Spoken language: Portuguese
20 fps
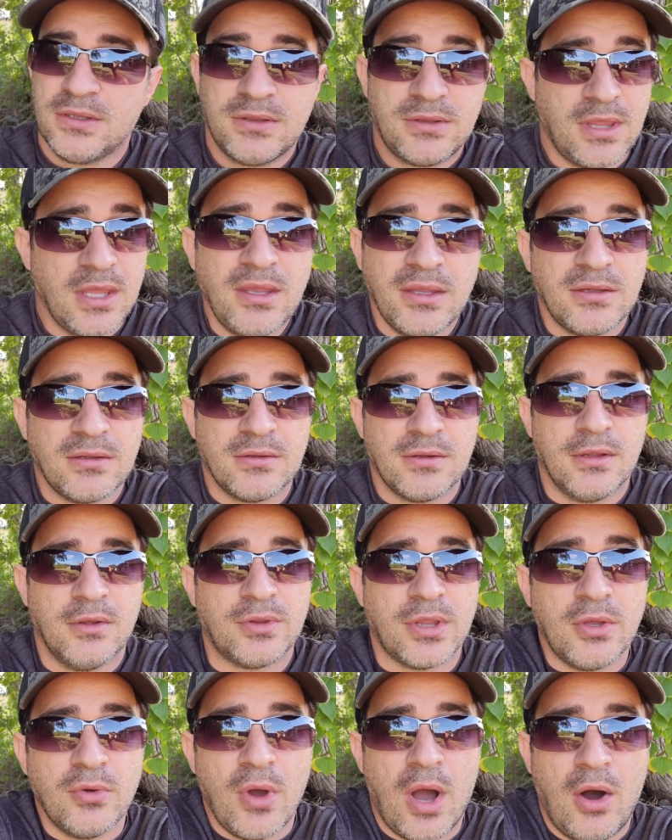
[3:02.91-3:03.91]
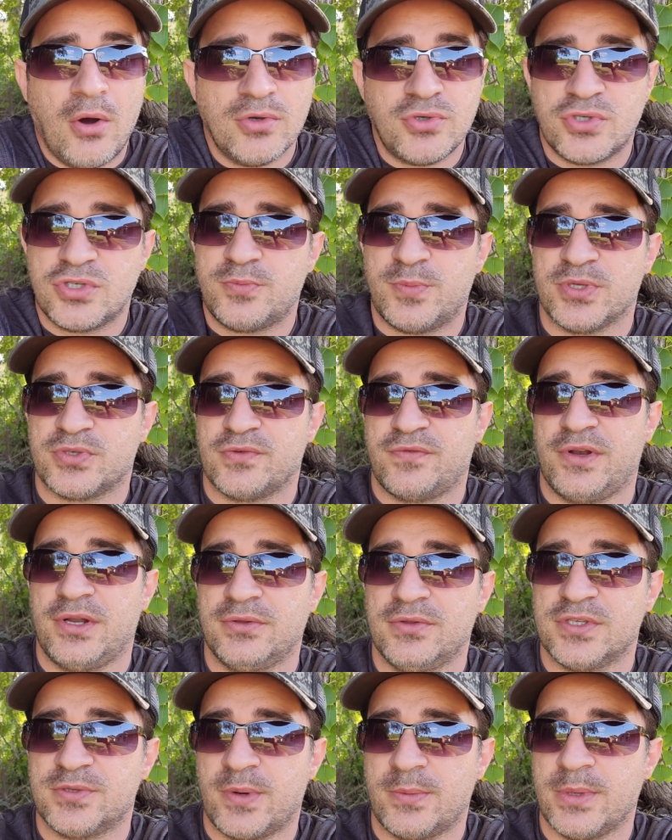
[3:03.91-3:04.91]
Tem, eu tenho áudios de pessoas
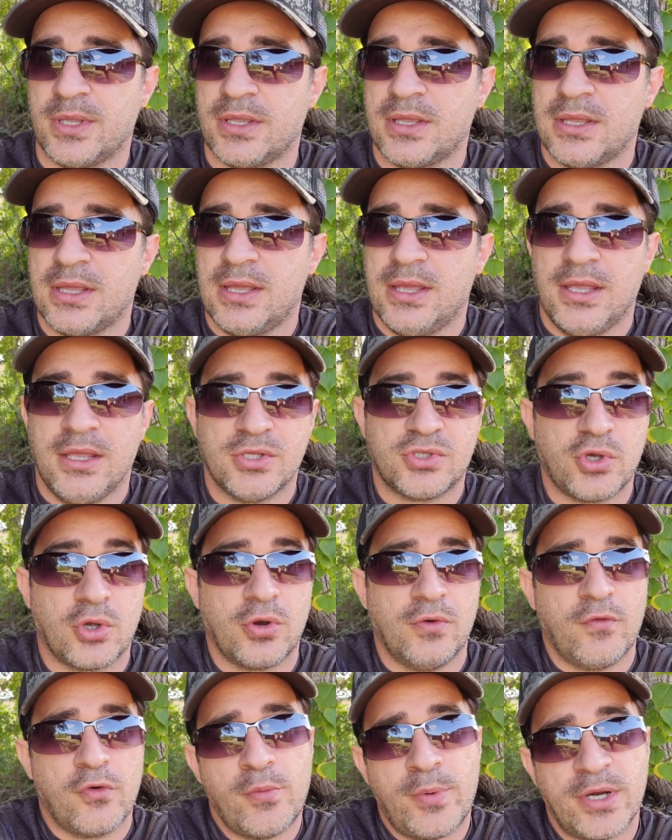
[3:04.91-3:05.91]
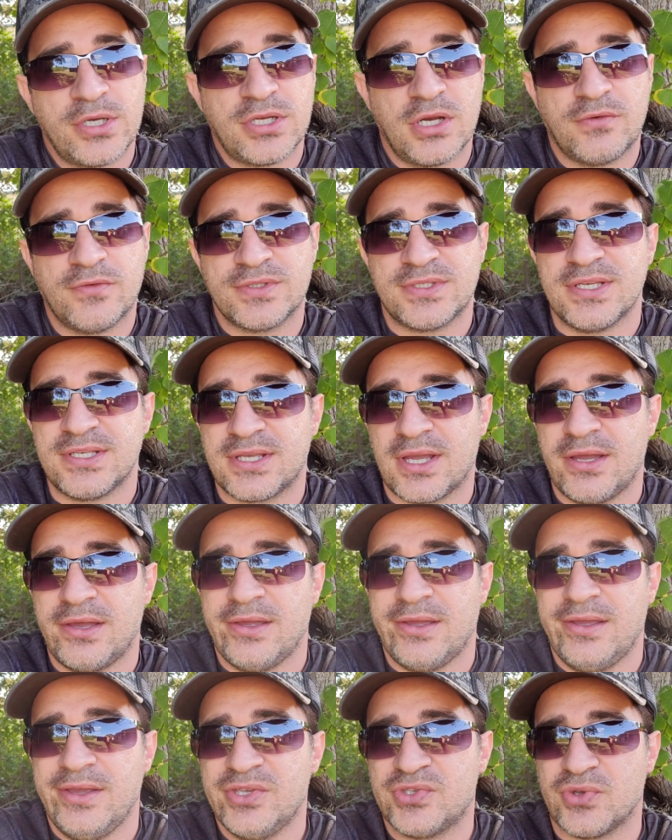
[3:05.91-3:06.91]
falando isso para mim. Só que eu não vou compartilhar com vocês, que
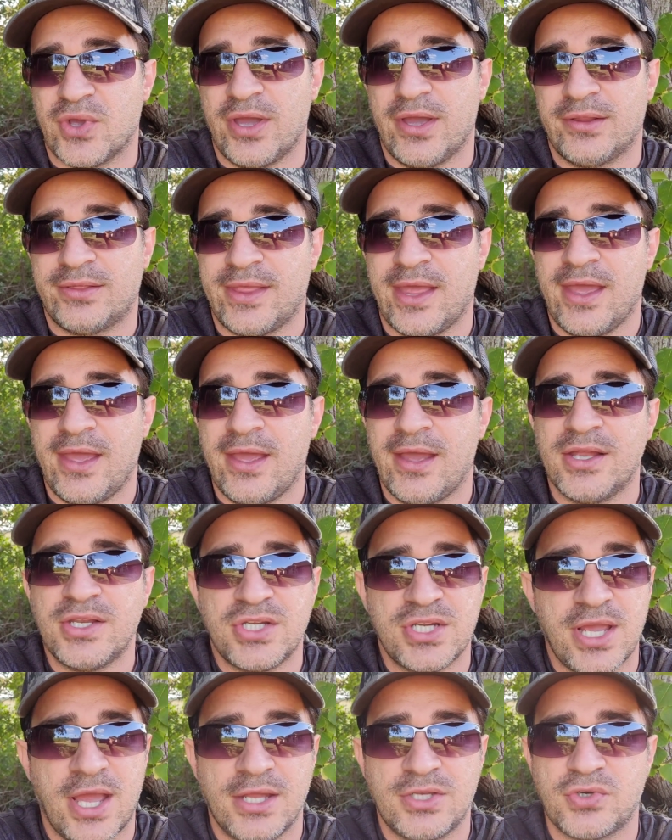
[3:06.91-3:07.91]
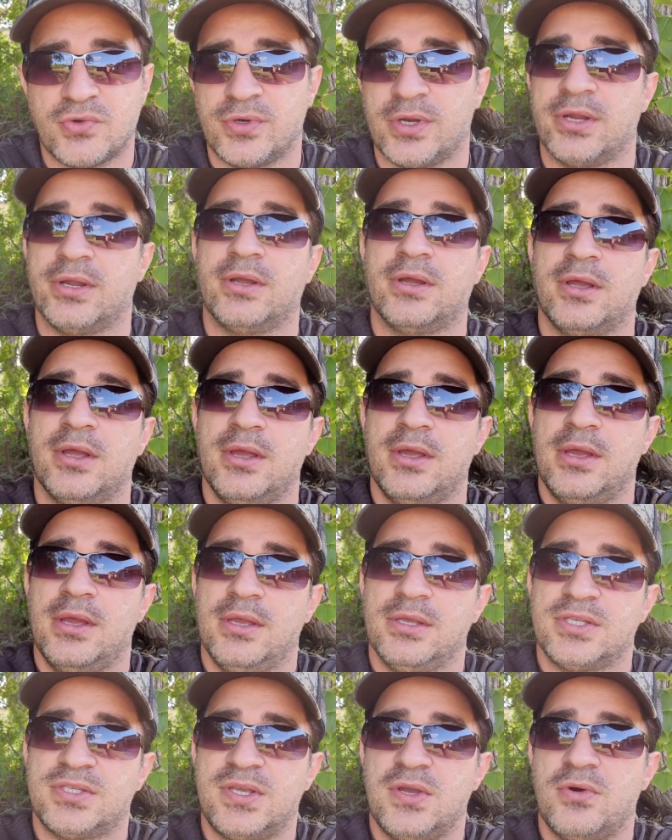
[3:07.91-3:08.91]
é, isso é até antiético, né?
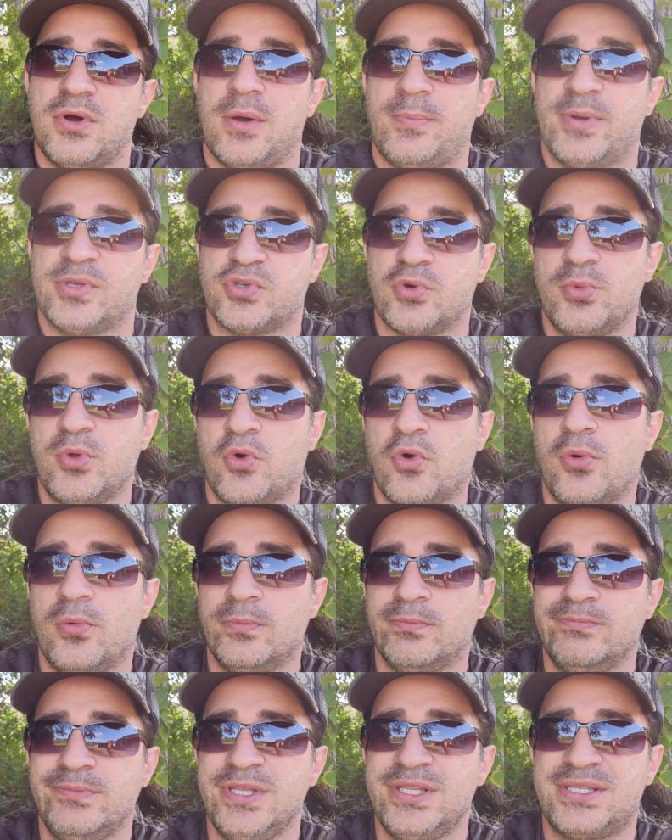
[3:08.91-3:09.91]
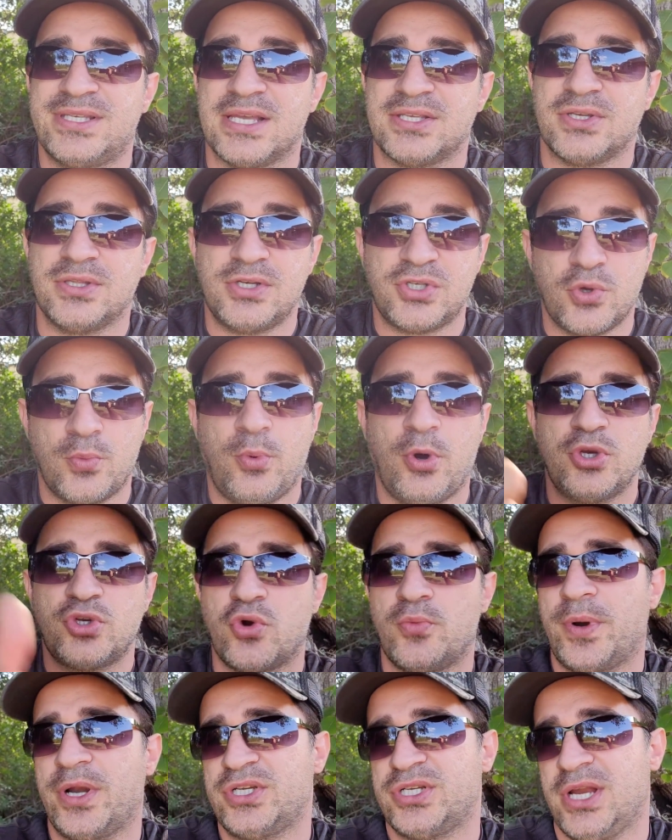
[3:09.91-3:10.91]
Se a pessoa me, me dissesse, Anderson, pode
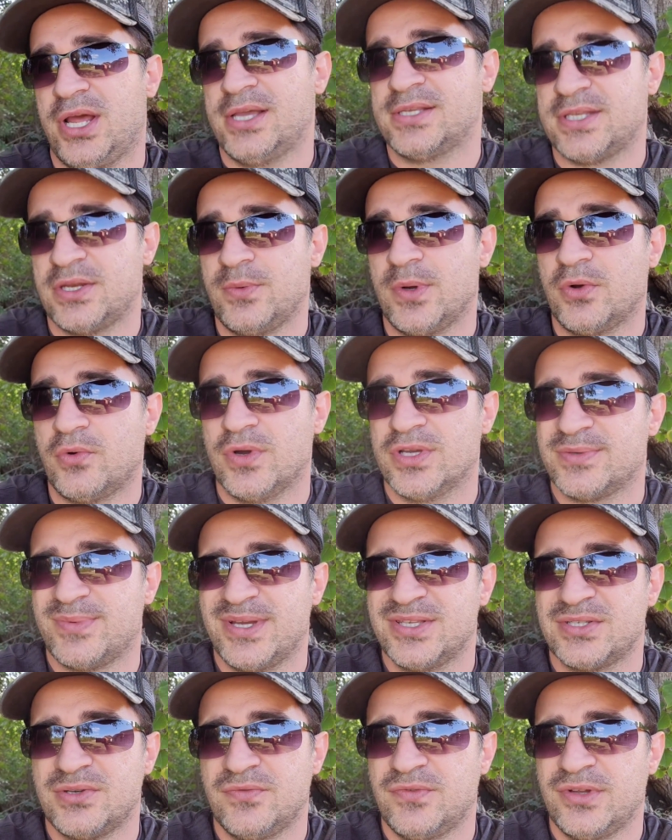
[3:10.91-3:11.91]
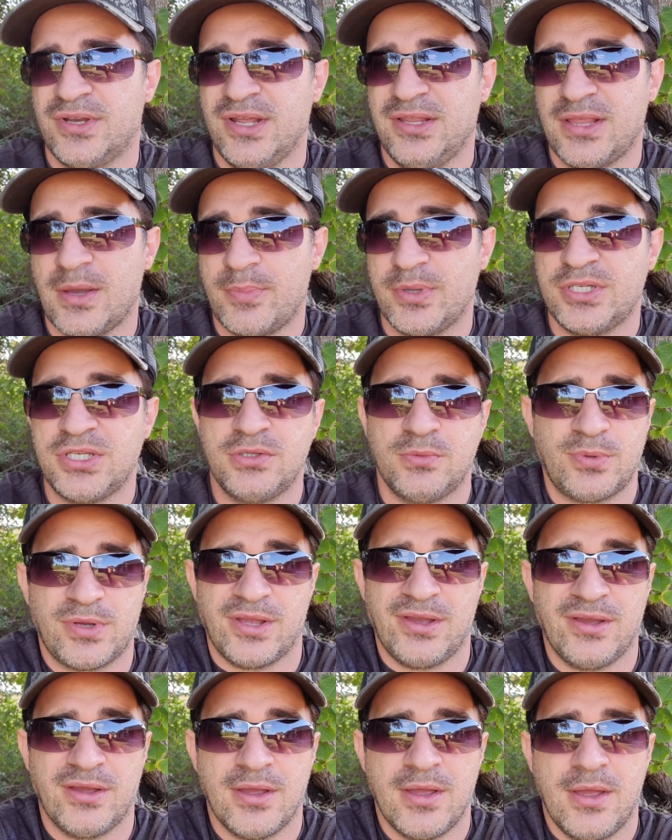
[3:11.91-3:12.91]
compartilhar, seria uma coisa, mas eu não vou nem estar tá pedindo,
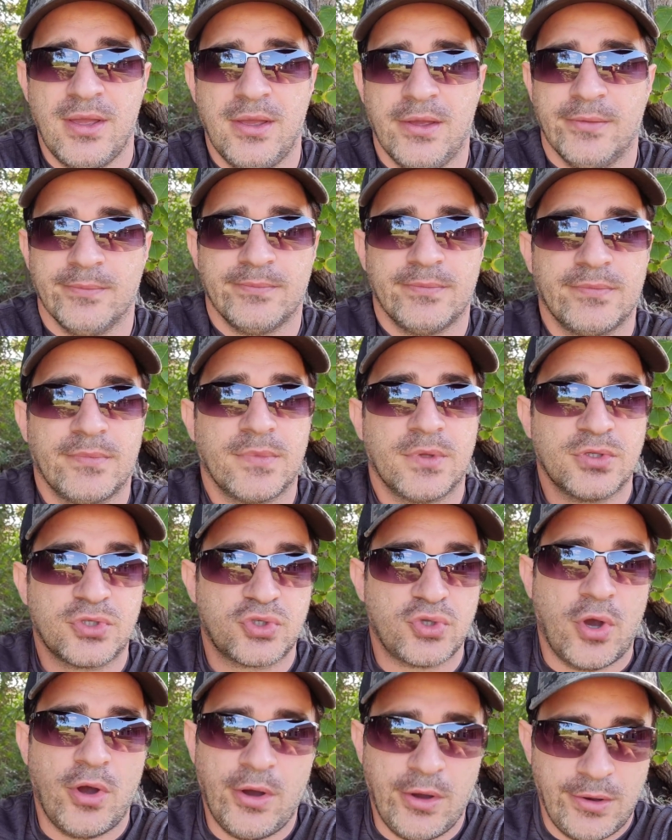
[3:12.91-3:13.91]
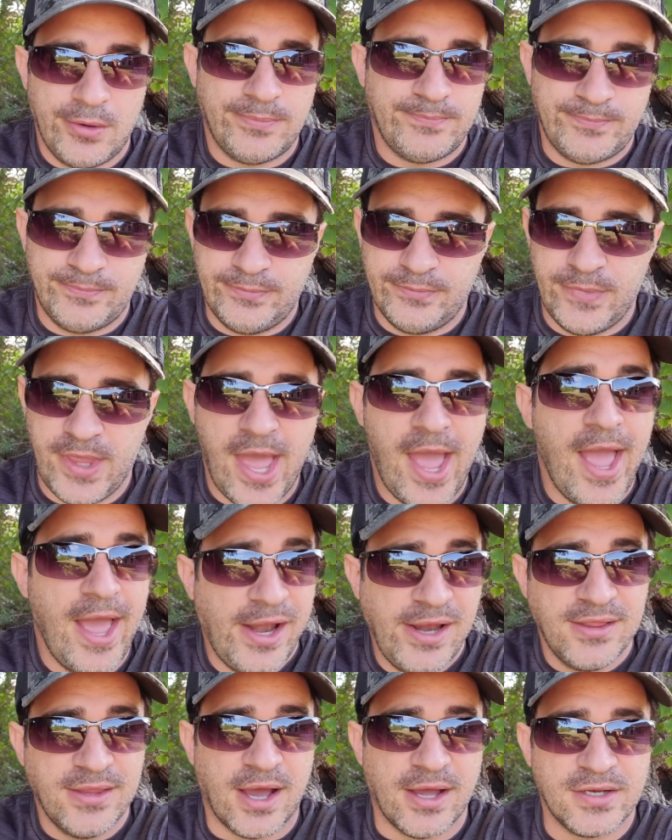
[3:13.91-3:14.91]
porque só é a
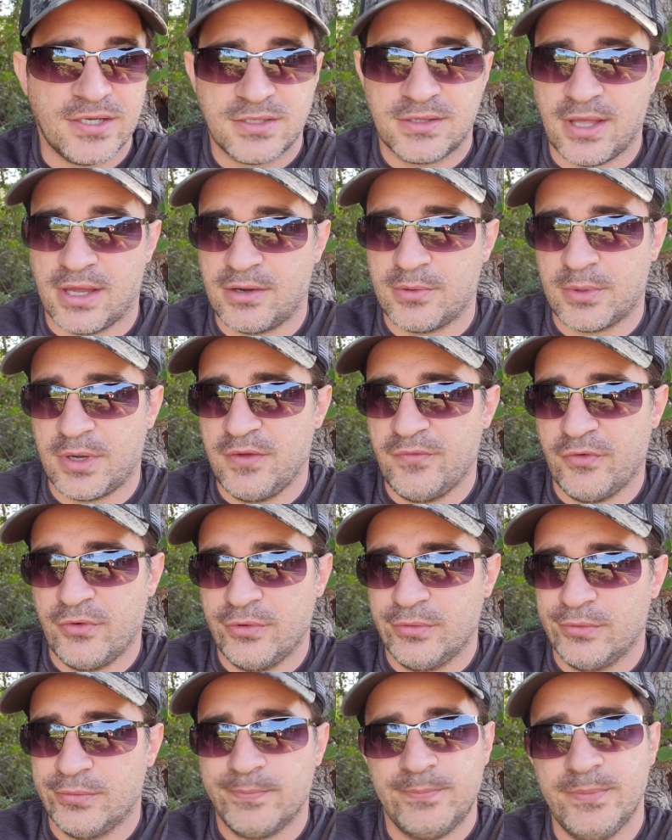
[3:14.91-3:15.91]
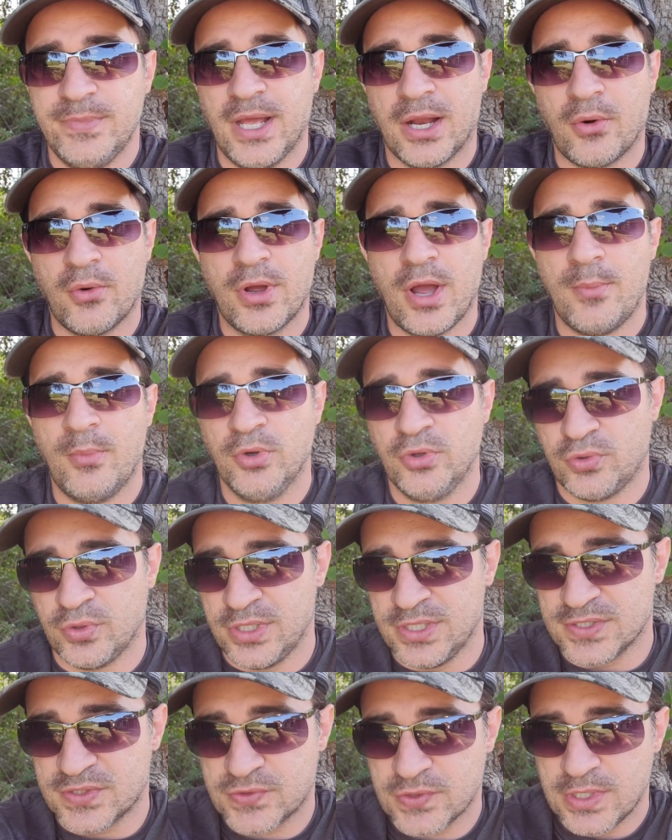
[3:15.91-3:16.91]
realidade, tá? Não nem vou me alongar muito
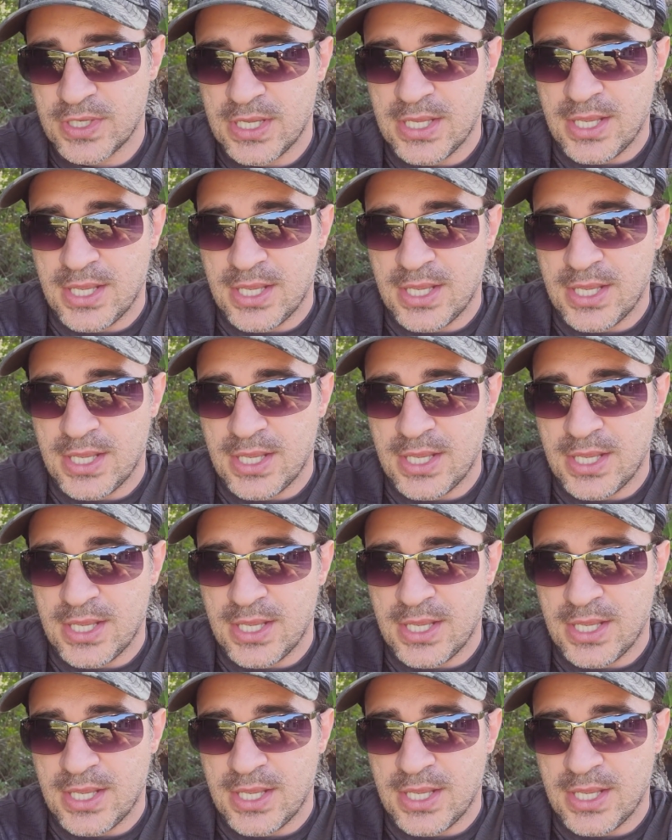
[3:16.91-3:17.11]
nisso.